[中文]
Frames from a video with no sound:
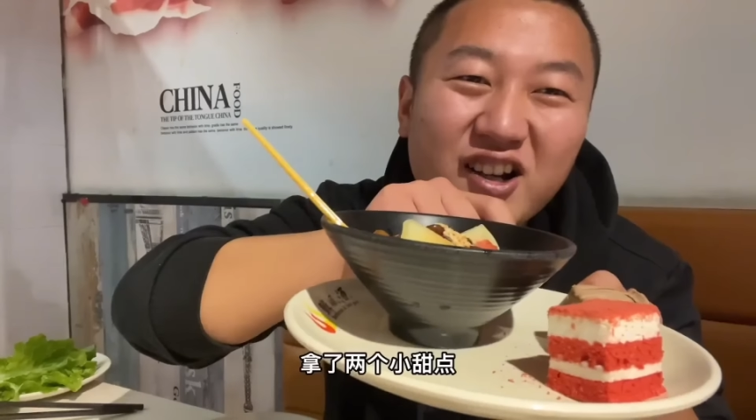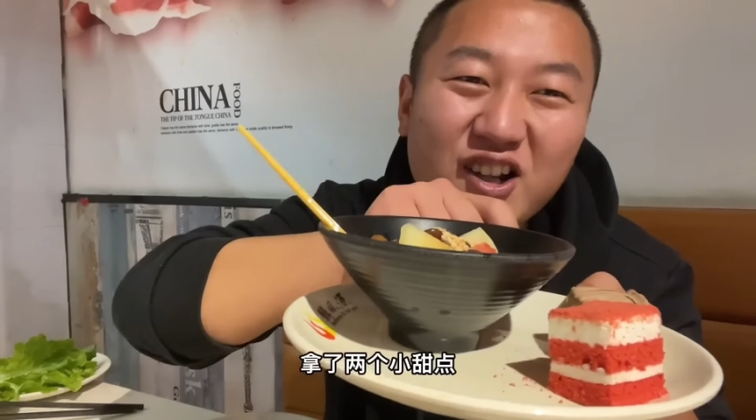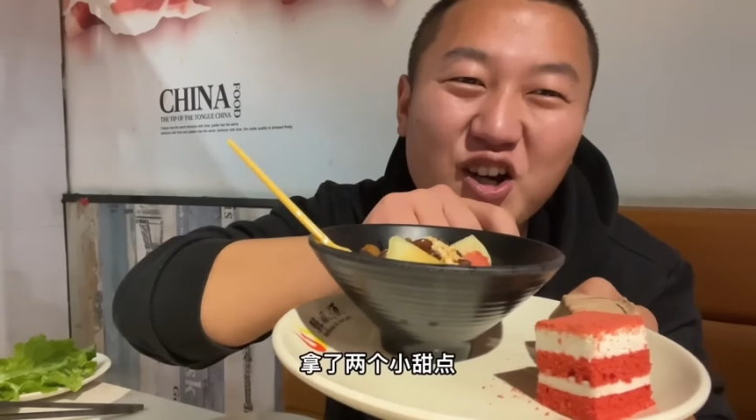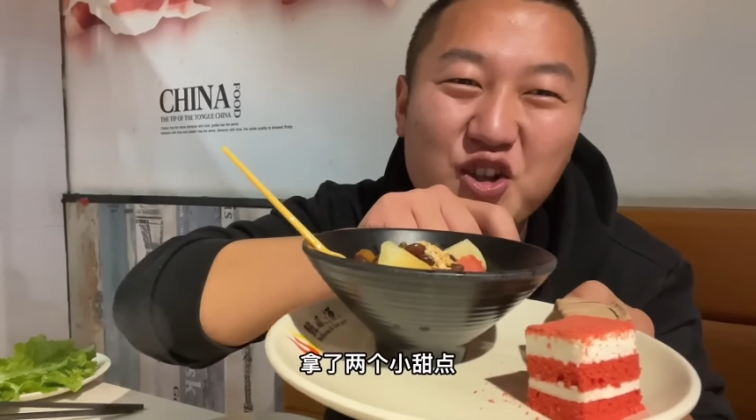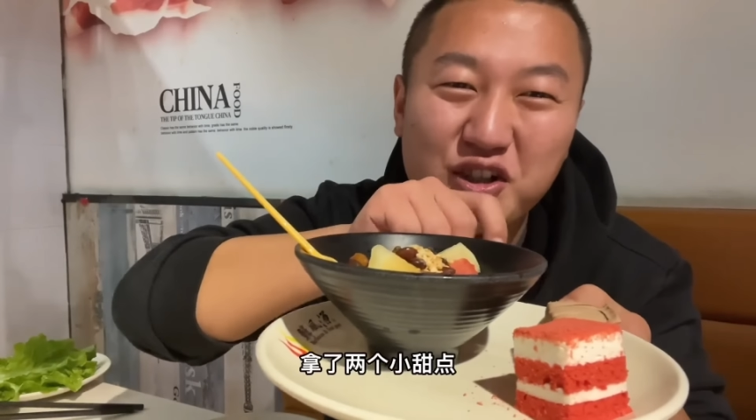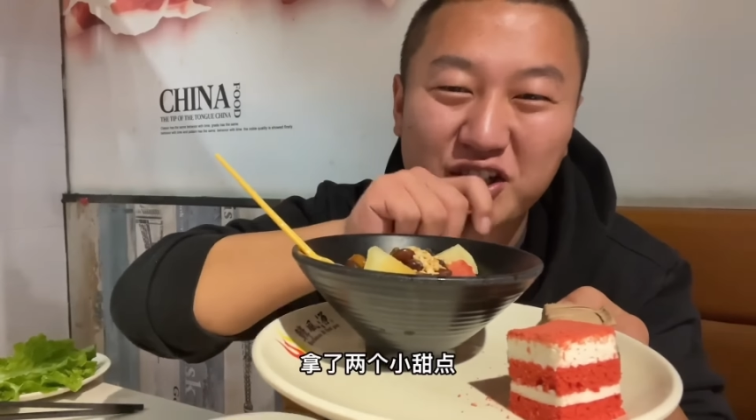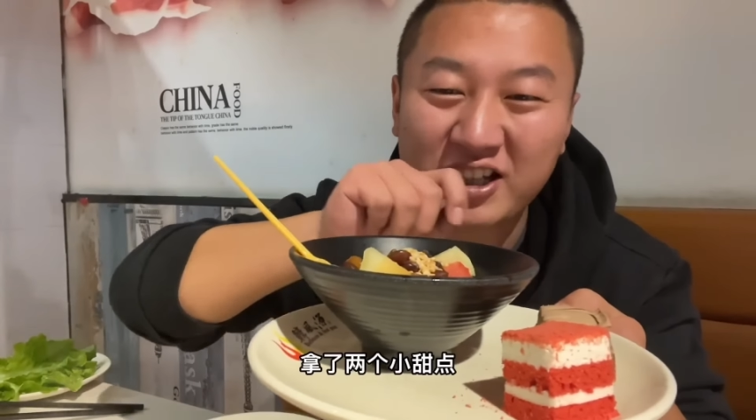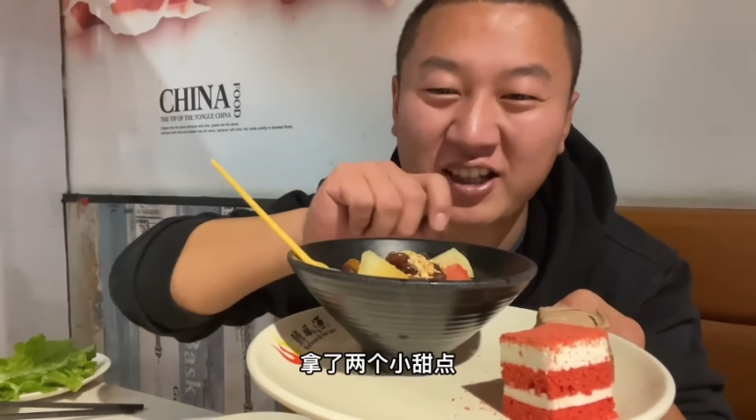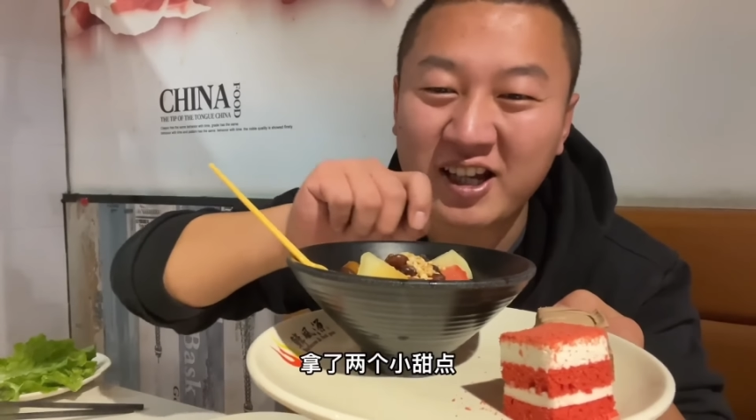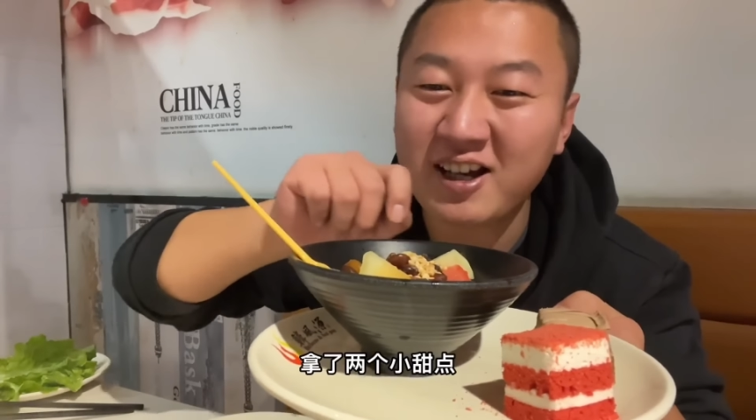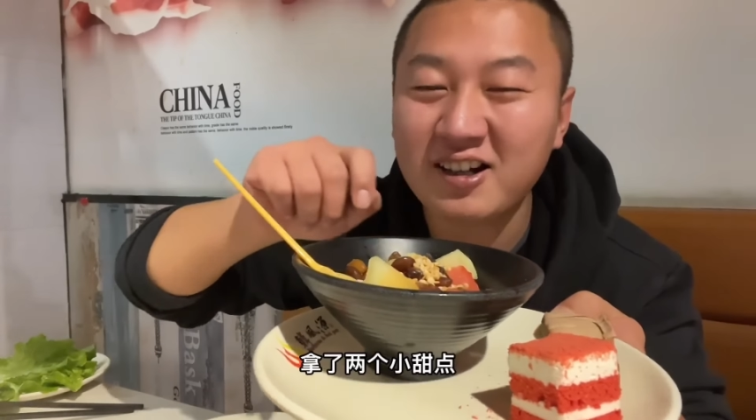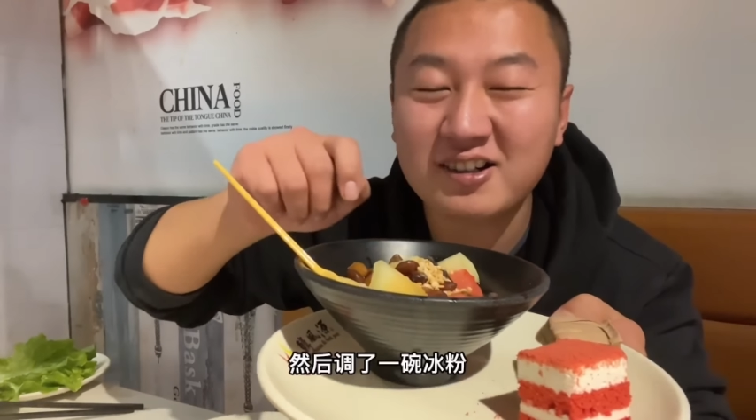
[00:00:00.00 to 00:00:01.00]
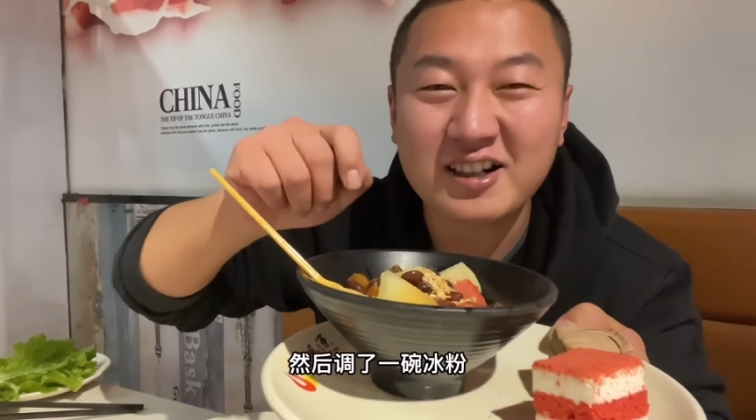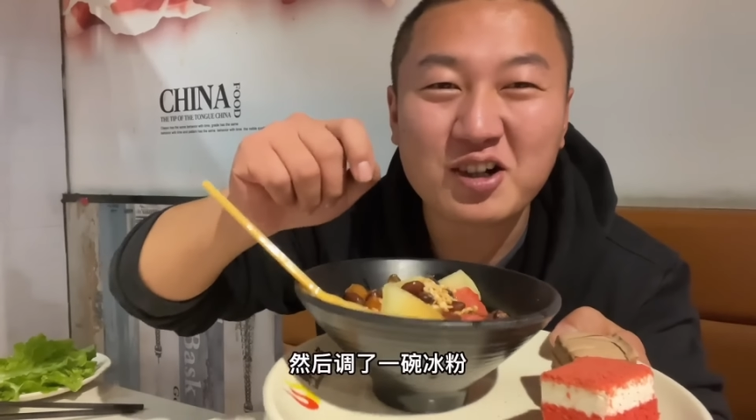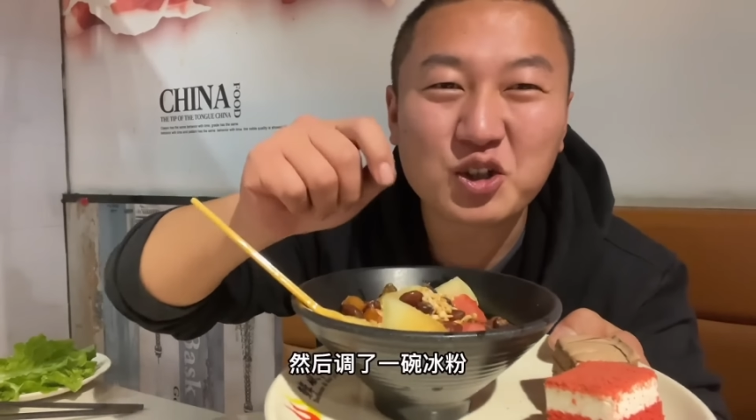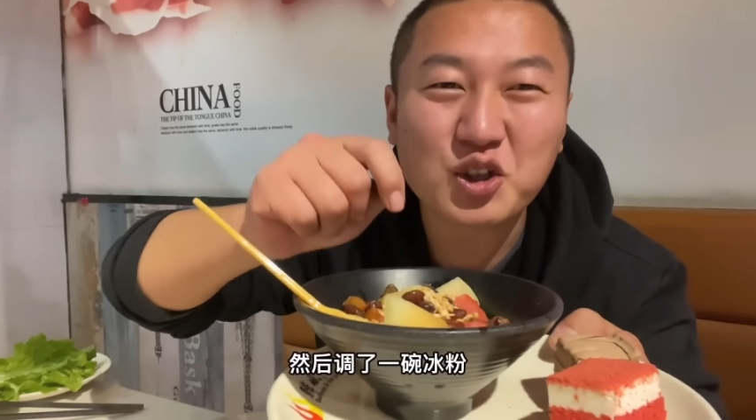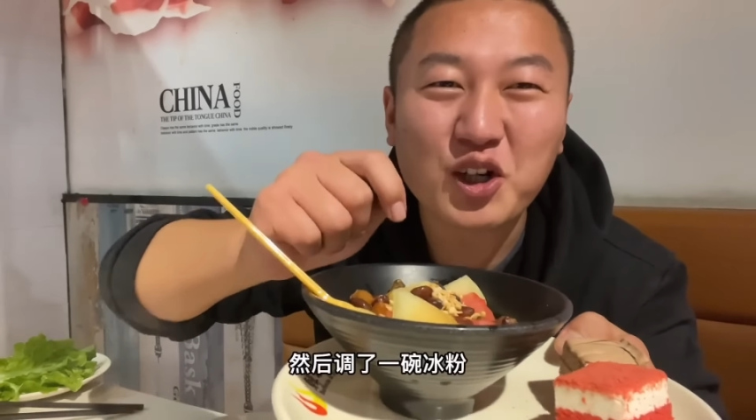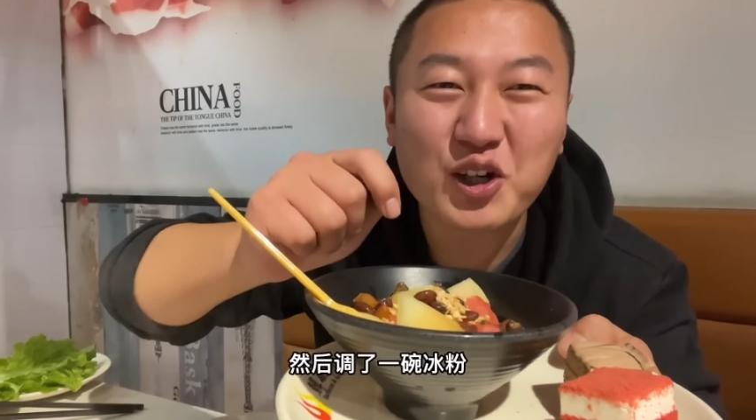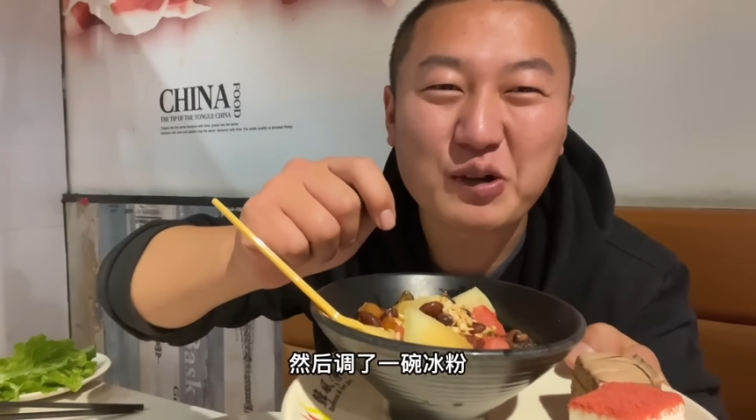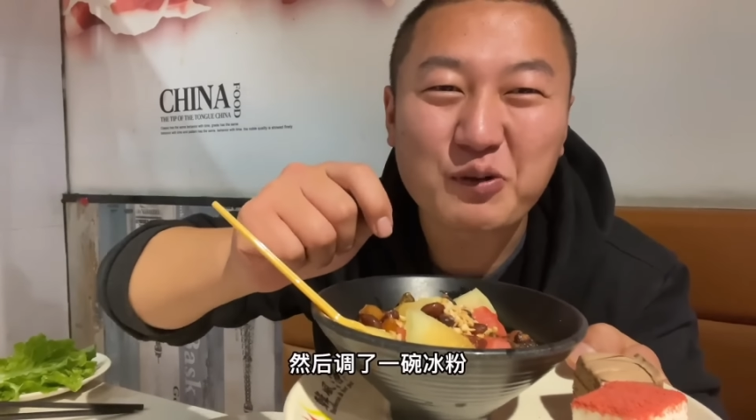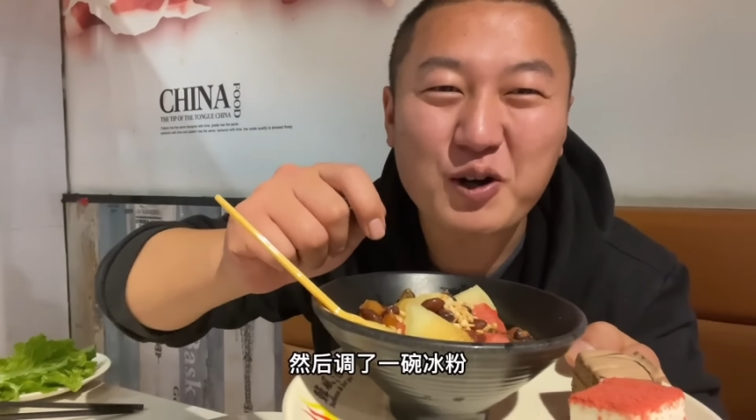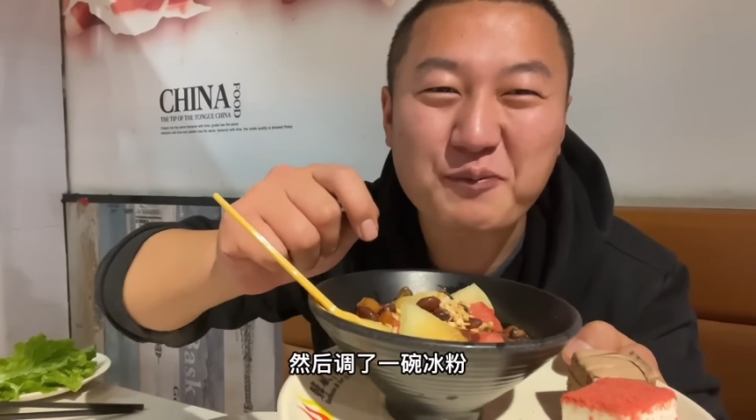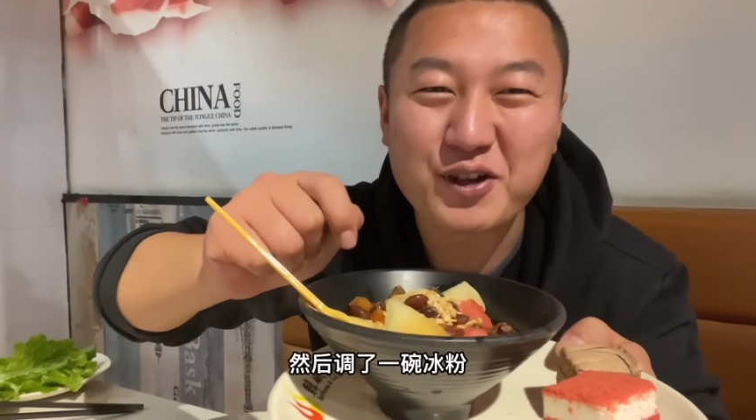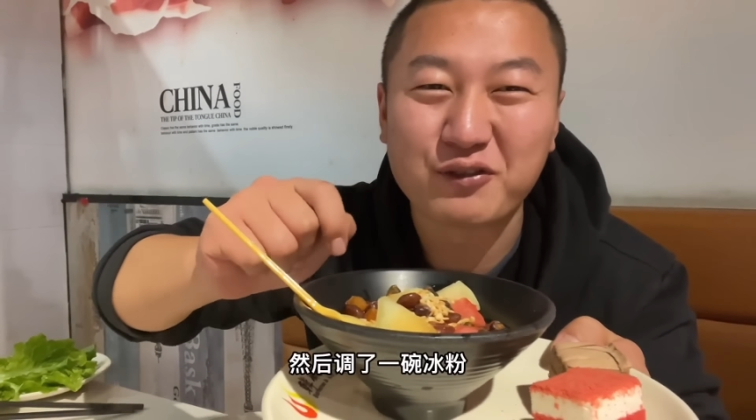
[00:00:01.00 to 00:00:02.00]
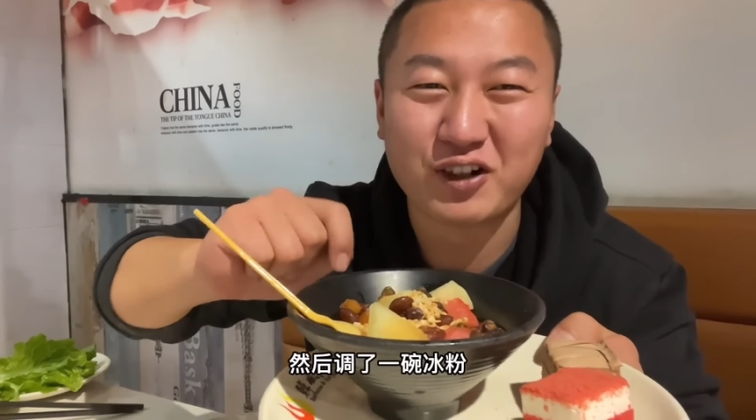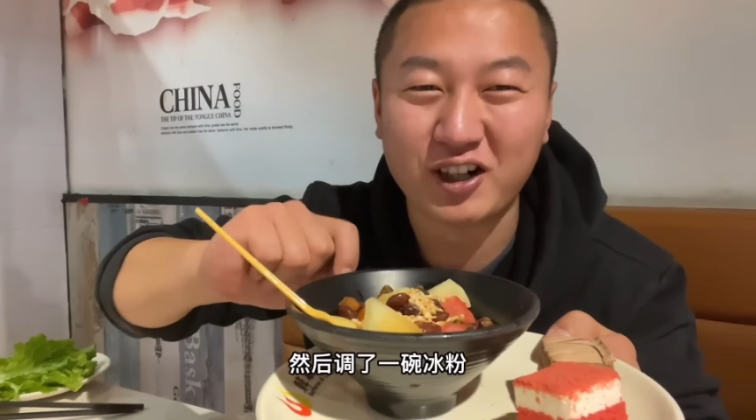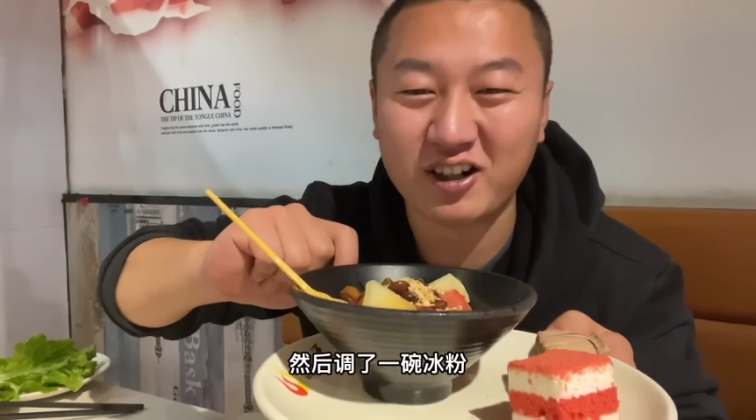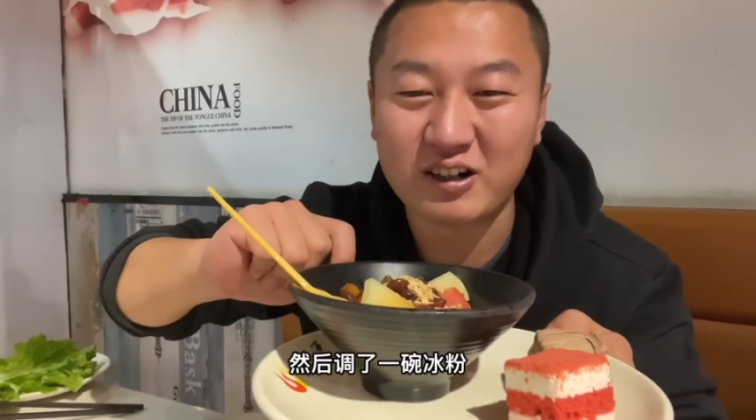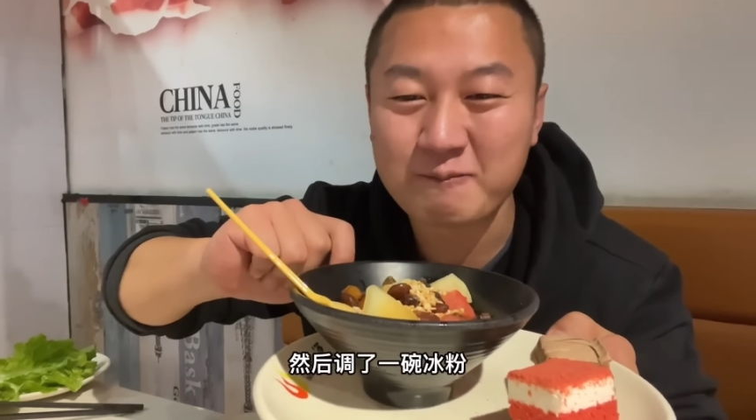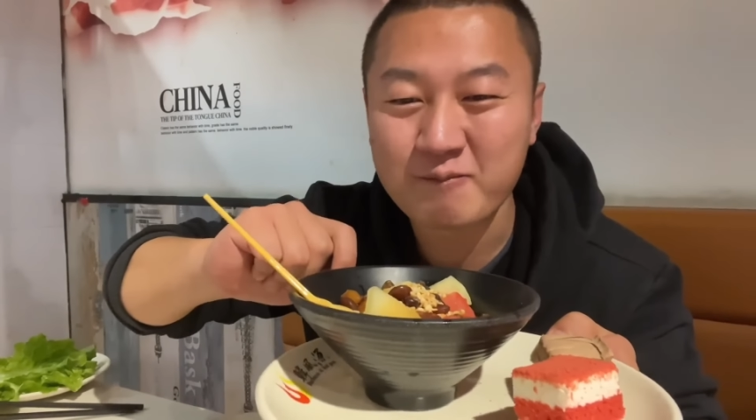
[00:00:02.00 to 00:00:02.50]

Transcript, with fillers: 两个小甜点，然后调了一碗冰粉